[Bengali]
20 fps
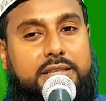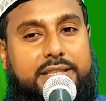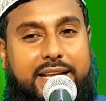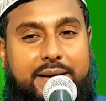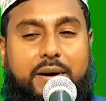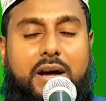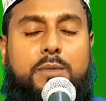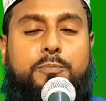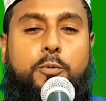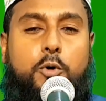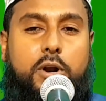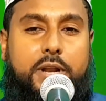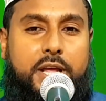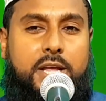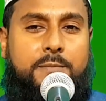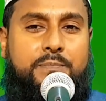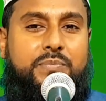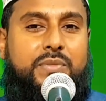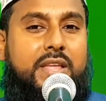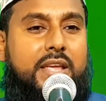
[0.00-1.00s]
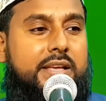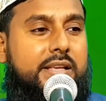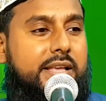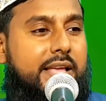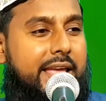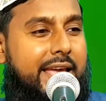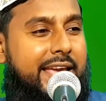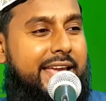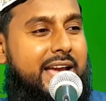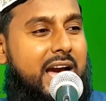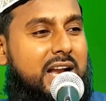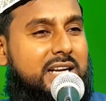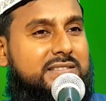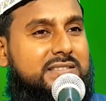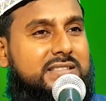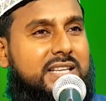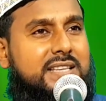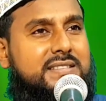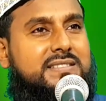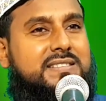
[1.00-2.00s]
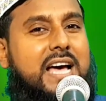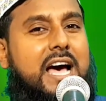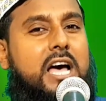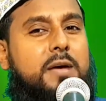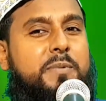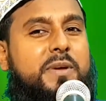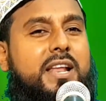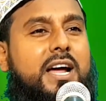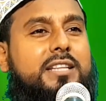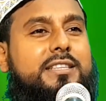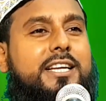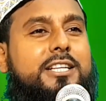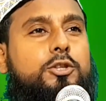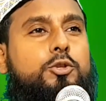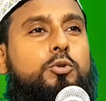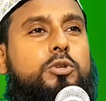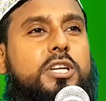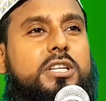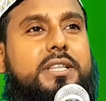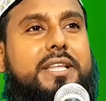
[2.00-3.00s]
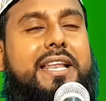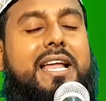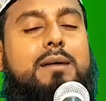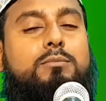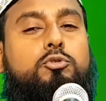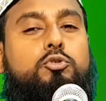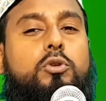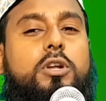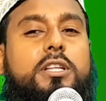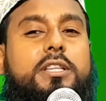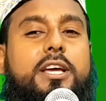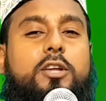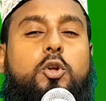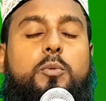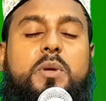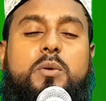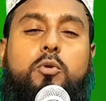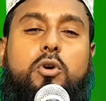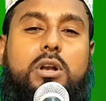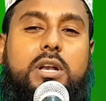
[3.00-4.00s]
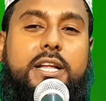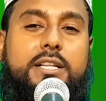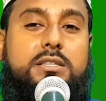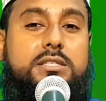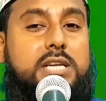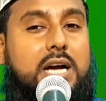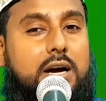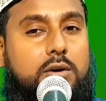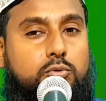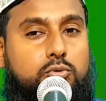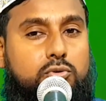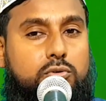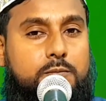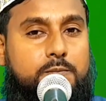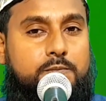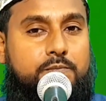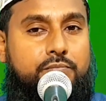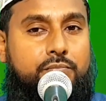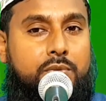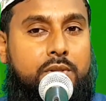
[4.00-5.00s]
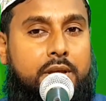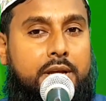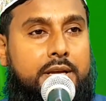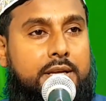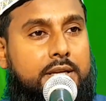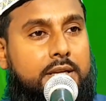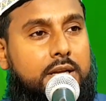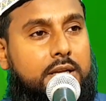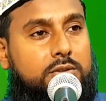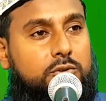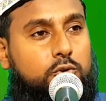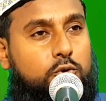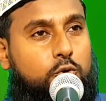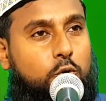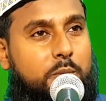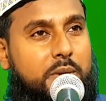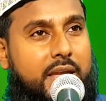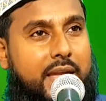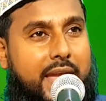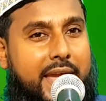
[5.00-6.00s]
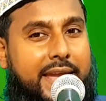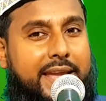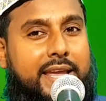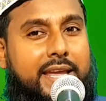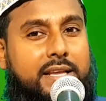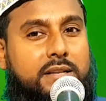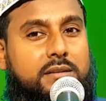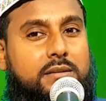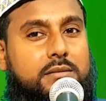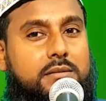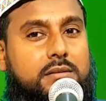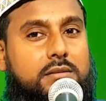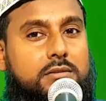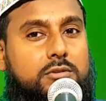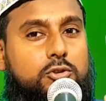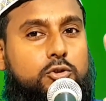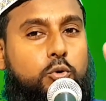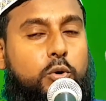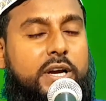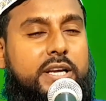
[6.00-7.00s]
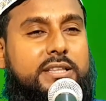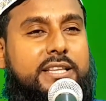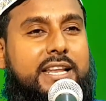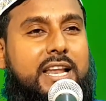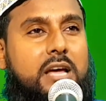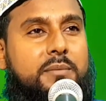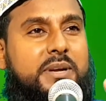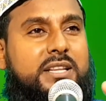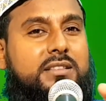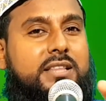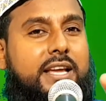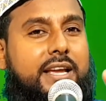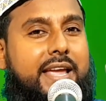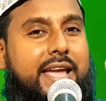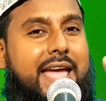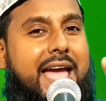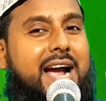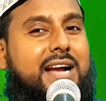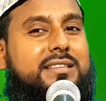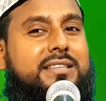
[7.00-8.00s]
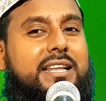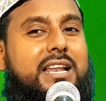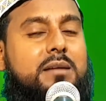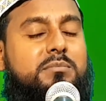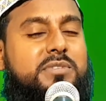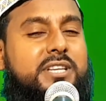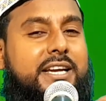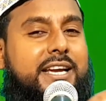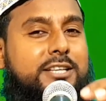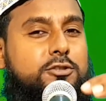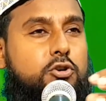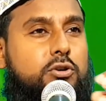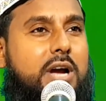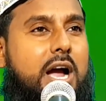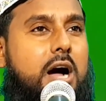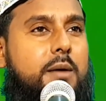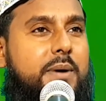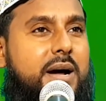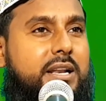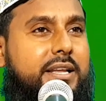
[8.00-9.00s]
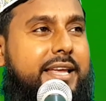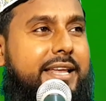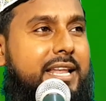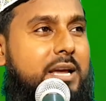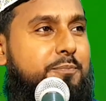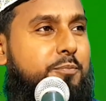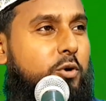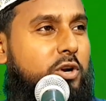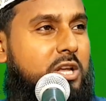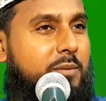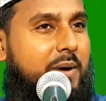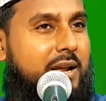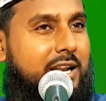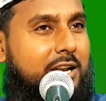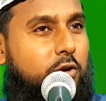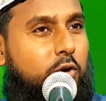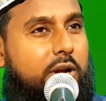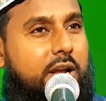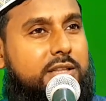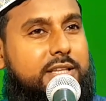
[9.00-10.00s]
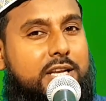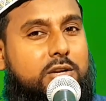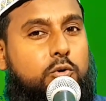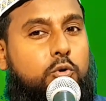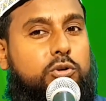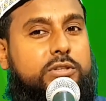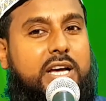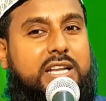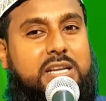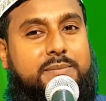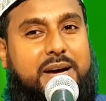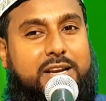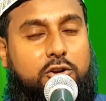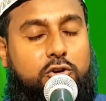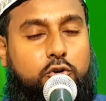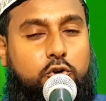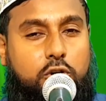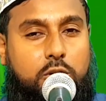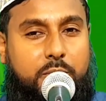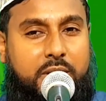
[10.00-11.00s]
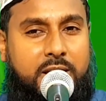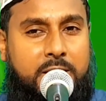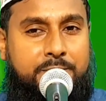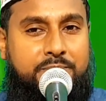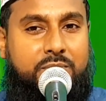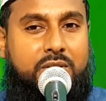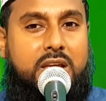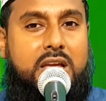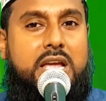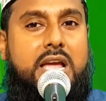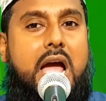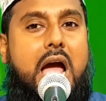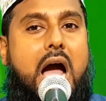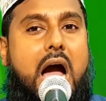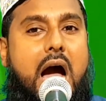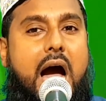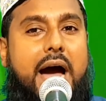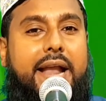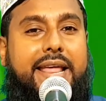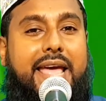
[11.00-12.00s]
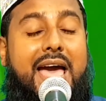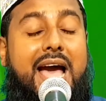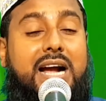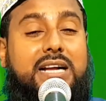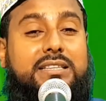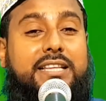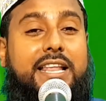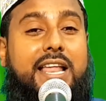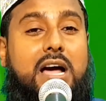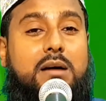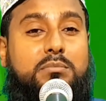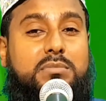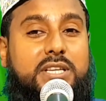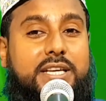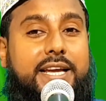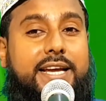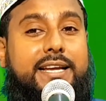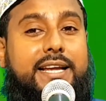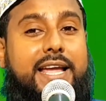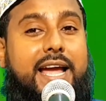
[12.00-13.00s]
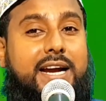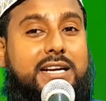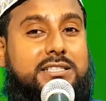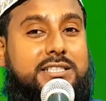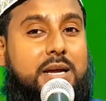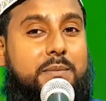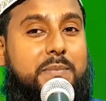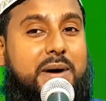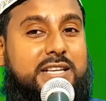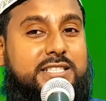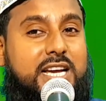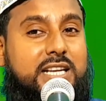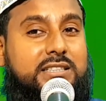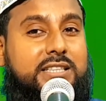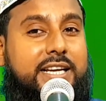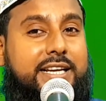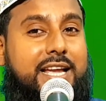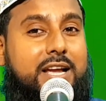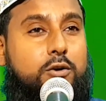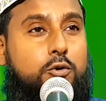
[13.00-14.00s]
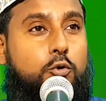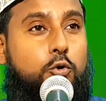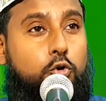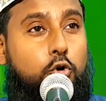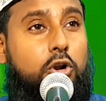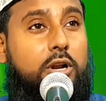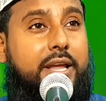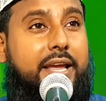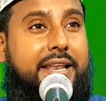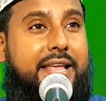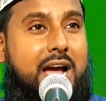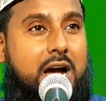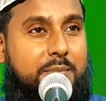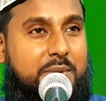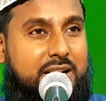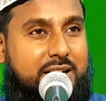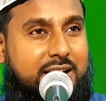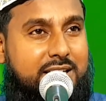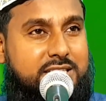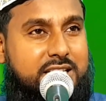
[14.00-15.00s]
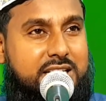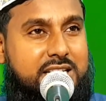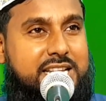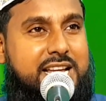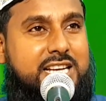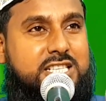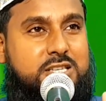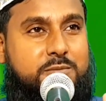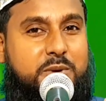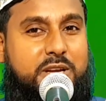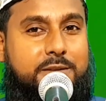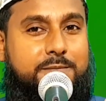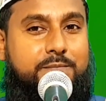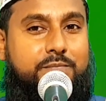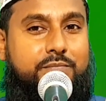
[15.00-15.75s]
দেওয়ার পরে এই আনসার সাহাবির হাতে দুটি দিরহাম তুলে দিয়ে নবী বললেন যাও তুমি এই দুই দিরামের থেকে এক দিরাম দিয়ে কিছু খাবার কিনে পরিবারের লোকেদের খোদা নিবারণ করবে আর এক দিরহাম দিয়ে একটা বাজার থেকে কুরুল কিনে আমার কাছে নিয়ে আসবে